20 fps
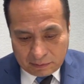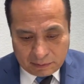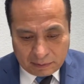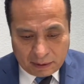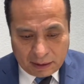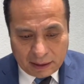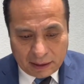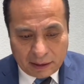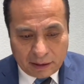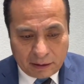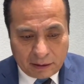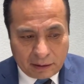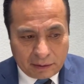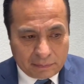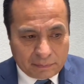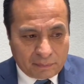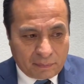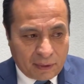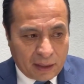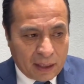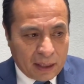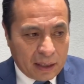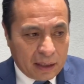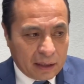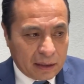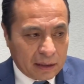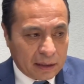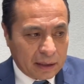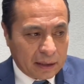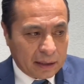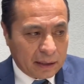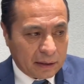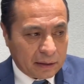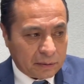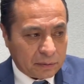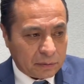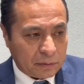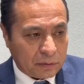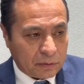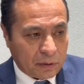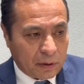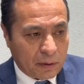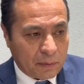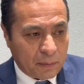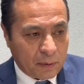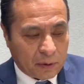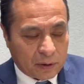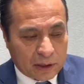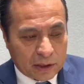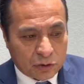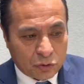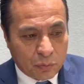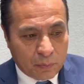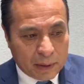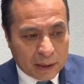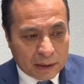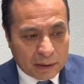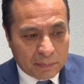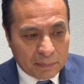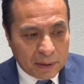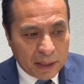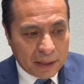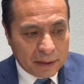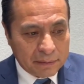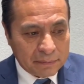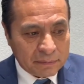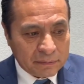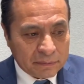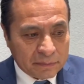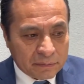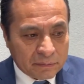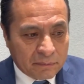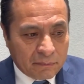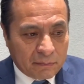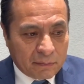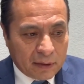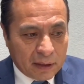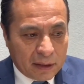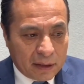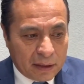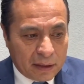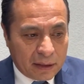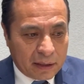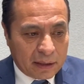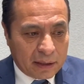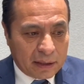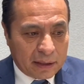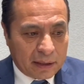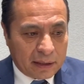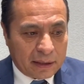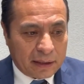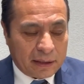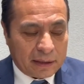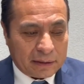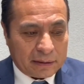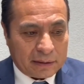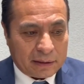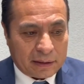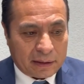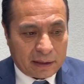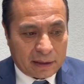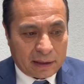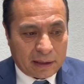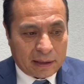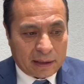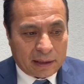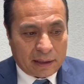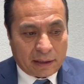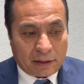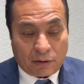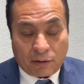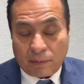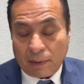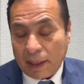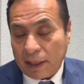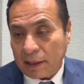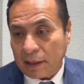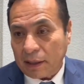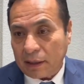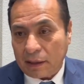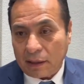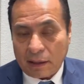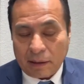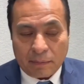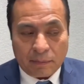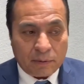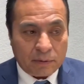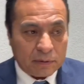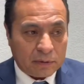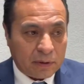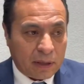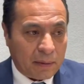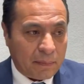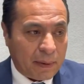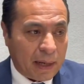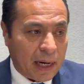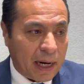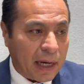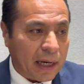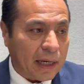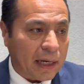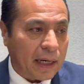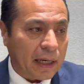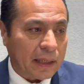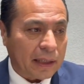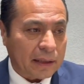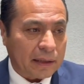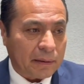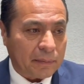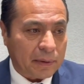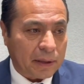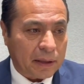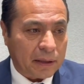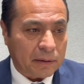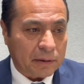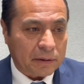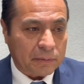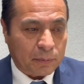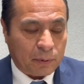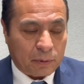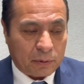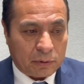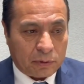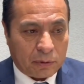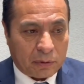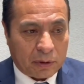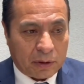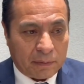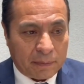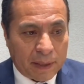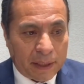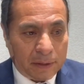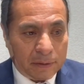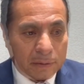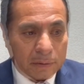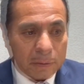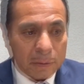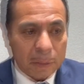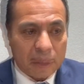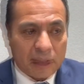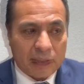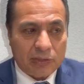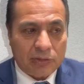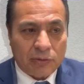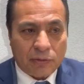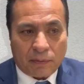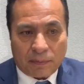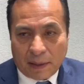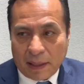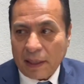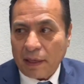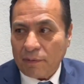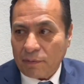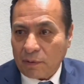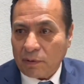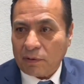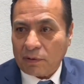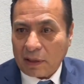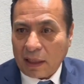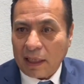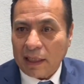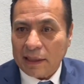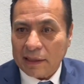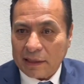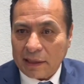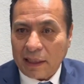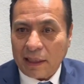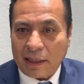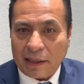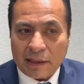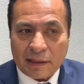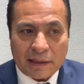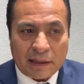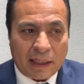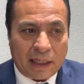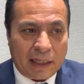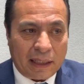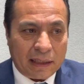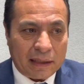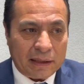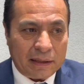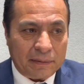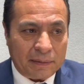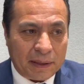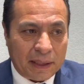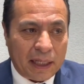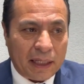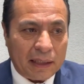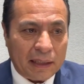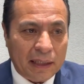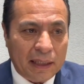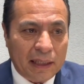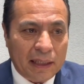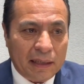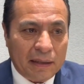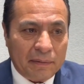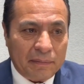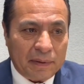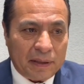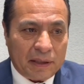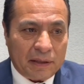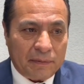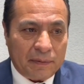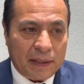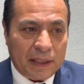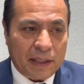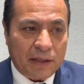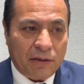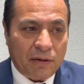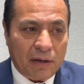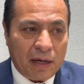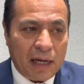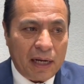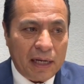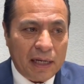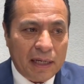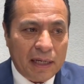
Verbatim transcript: ahí junto a Moctezuma también. Eh, este, en Río Verde tenemos La Malanca, que también es productor de vinos. Esto viene a fortalecer esta actividad vitivinícola